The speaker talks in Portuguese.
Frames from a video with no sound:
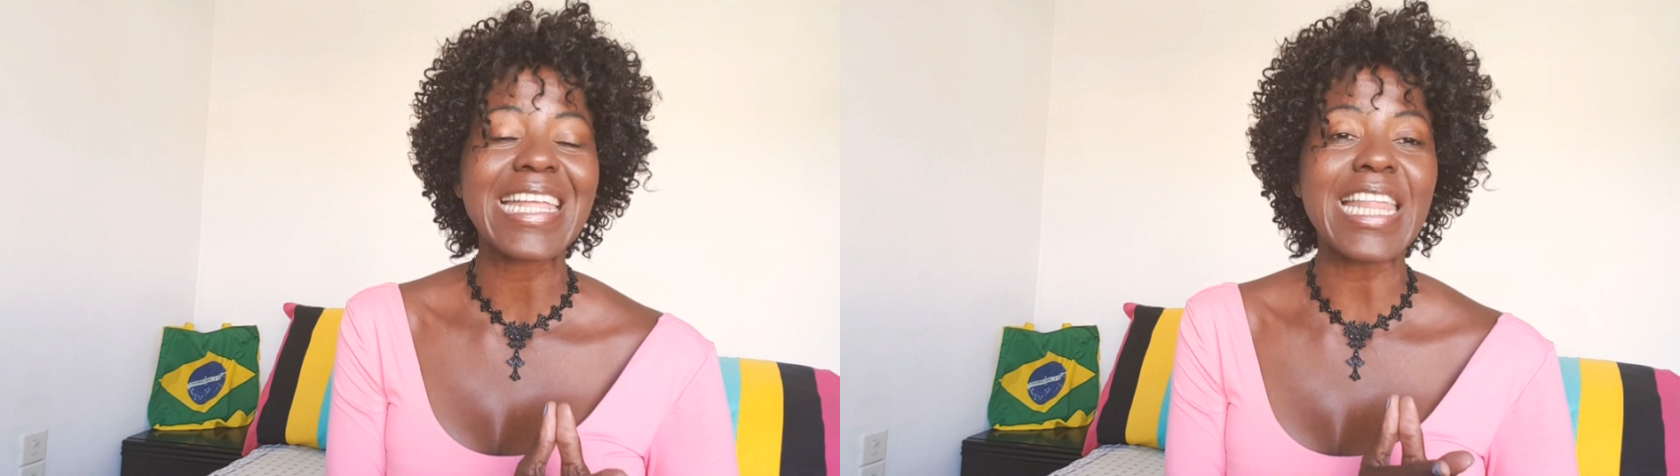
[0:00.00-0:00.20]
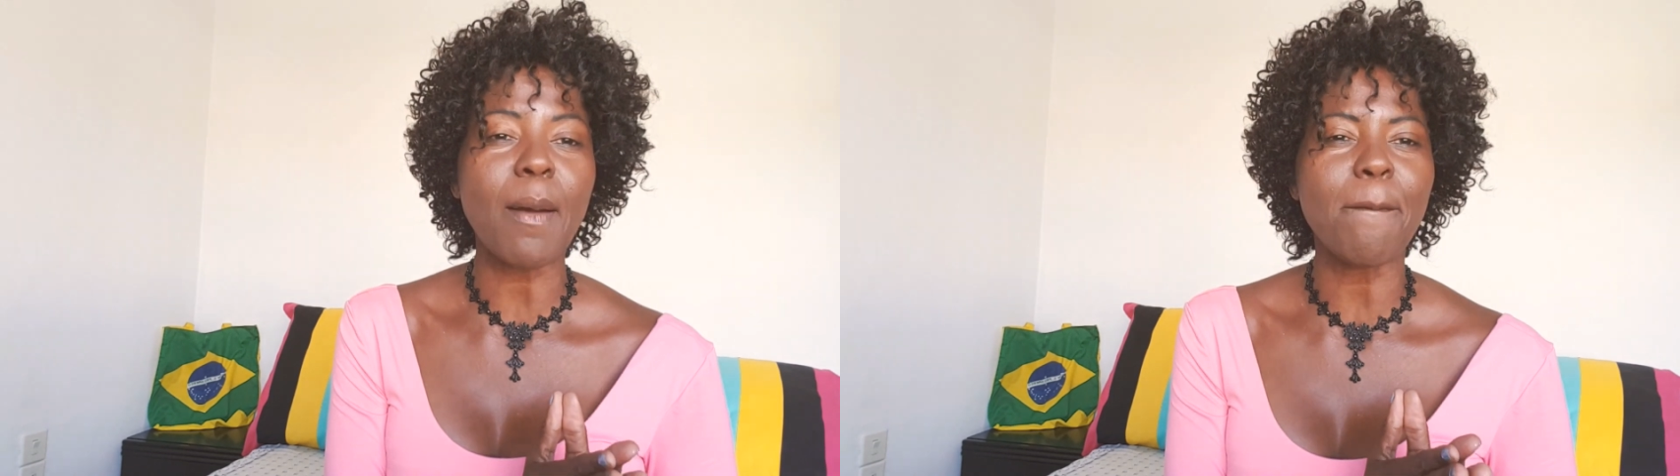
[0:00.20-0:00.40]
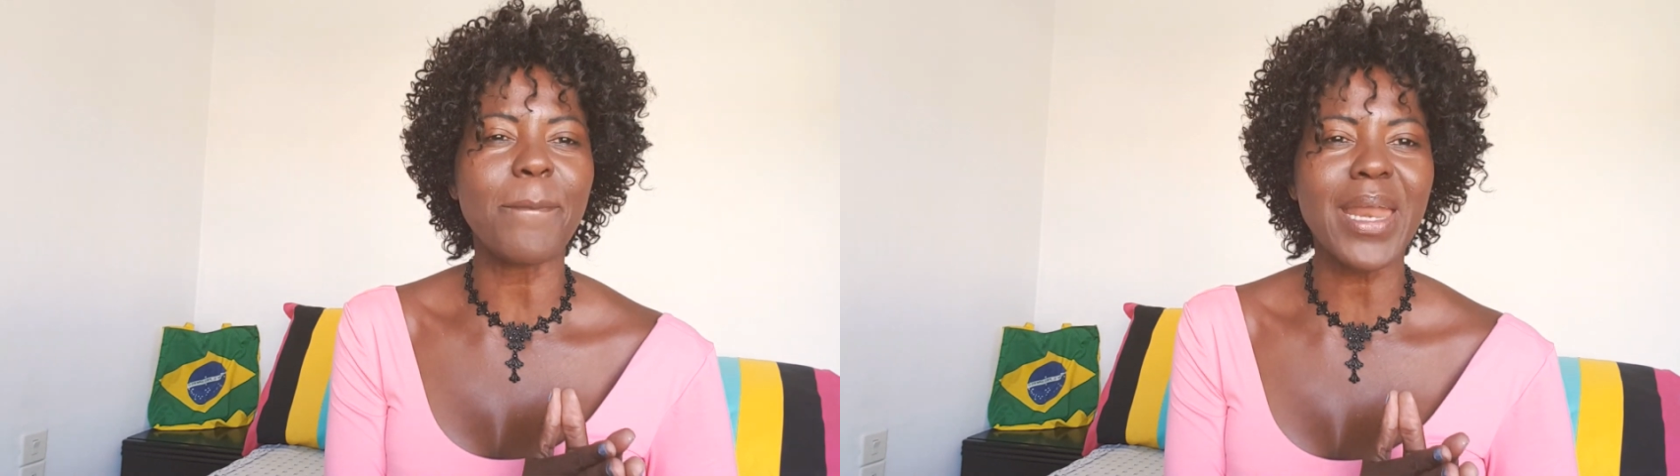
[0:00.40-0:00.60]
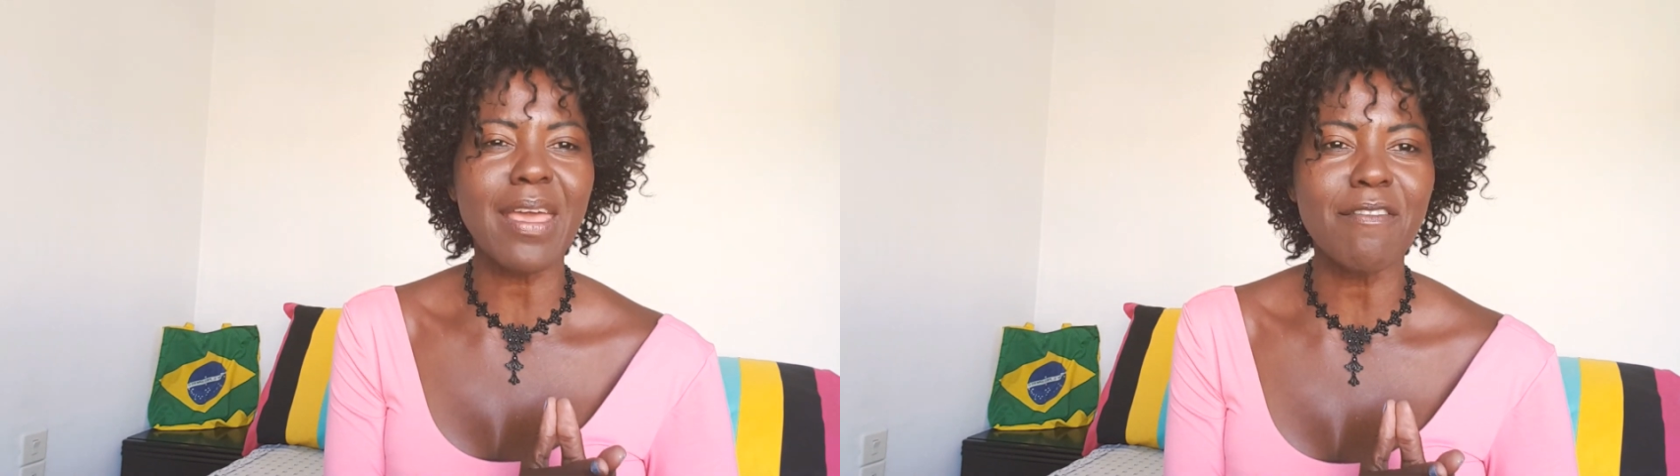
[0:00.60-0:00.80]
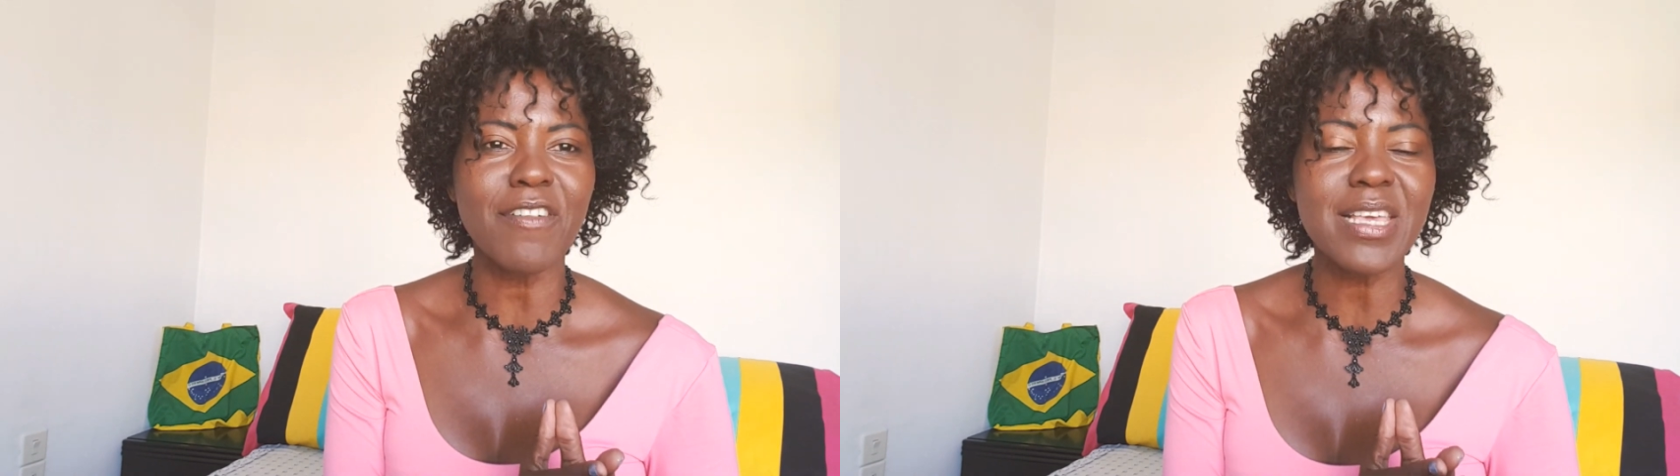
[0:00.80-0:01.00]
da
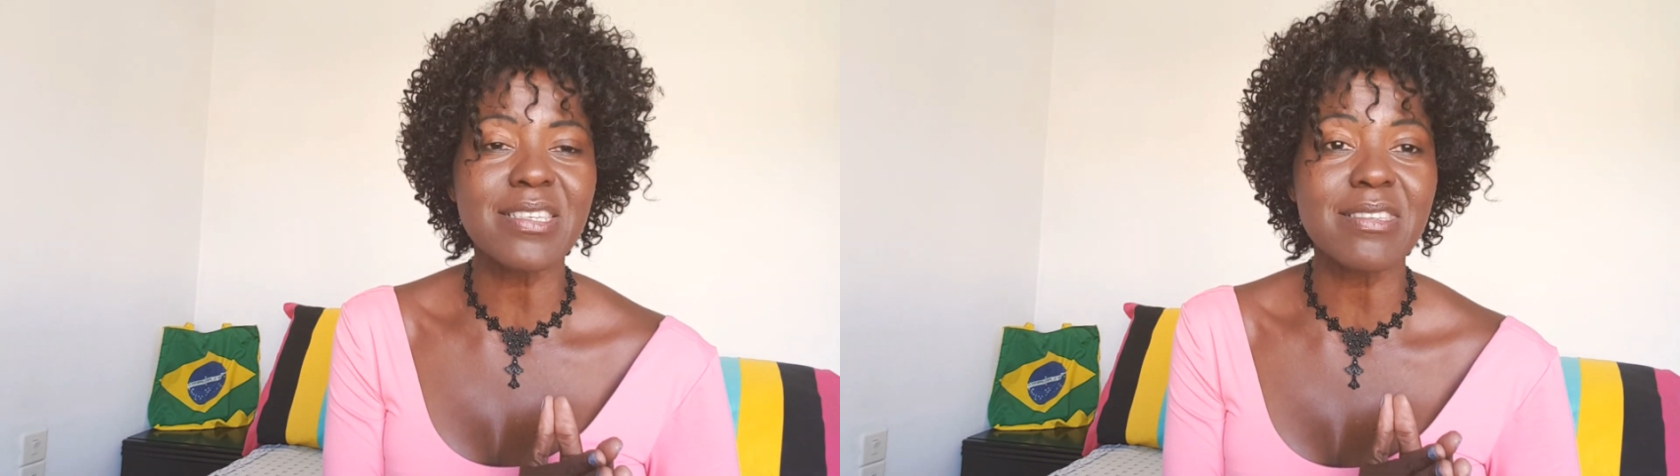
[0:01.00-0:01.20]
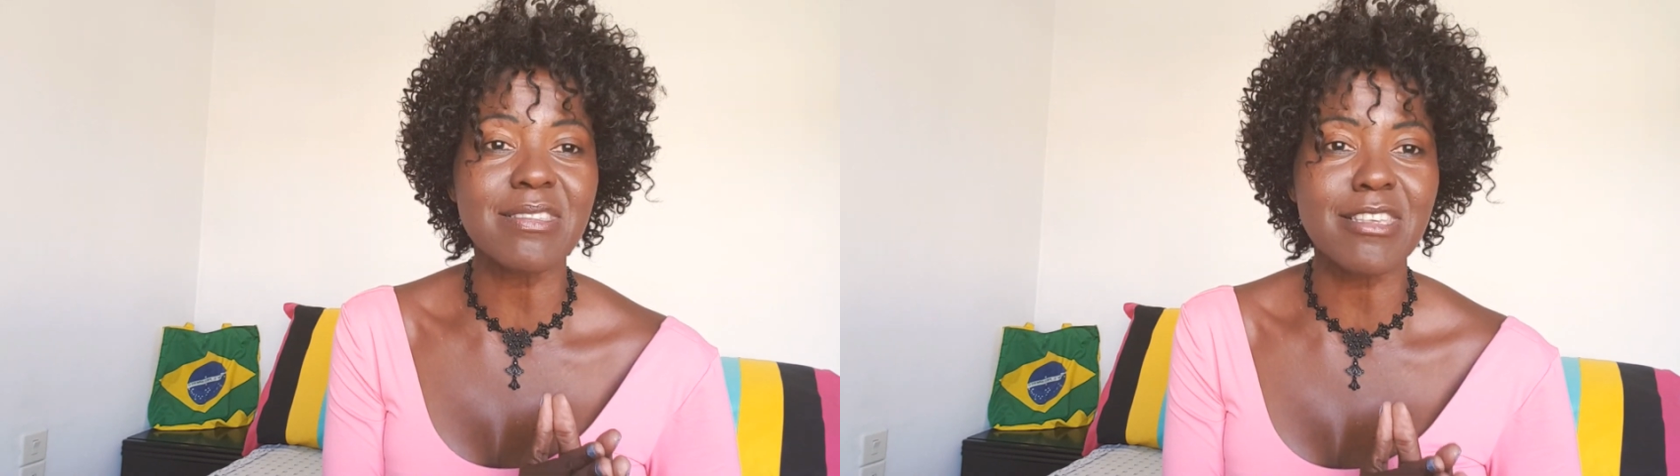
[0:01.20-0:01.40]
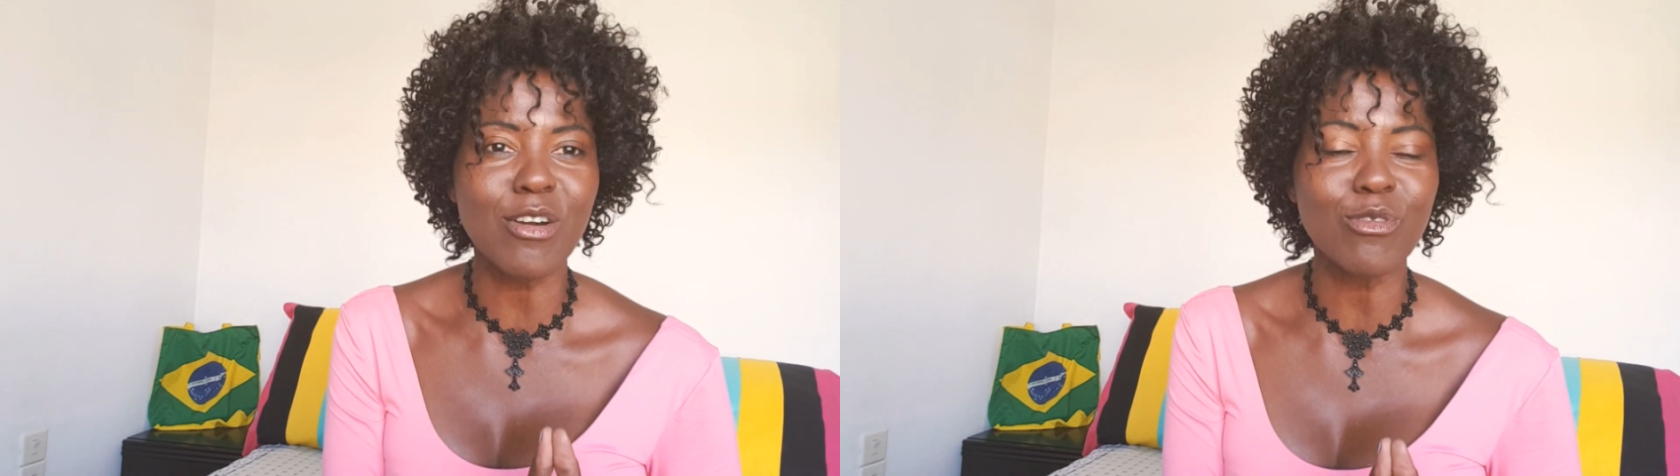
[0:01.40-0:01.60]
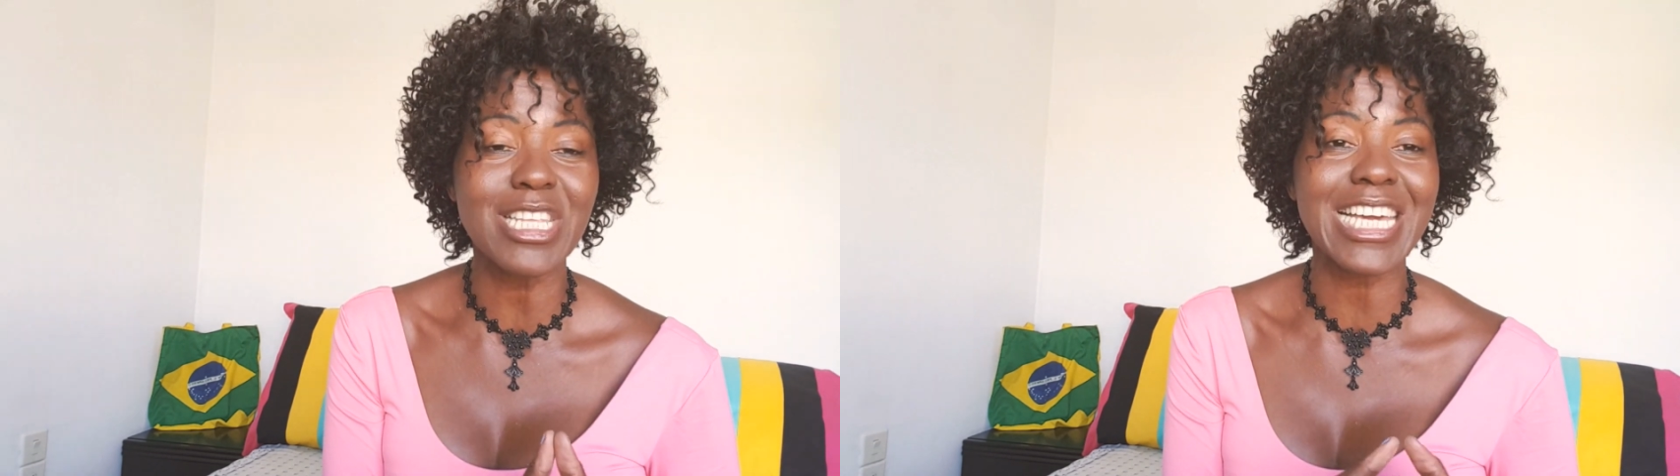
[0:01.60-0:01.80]
prevenção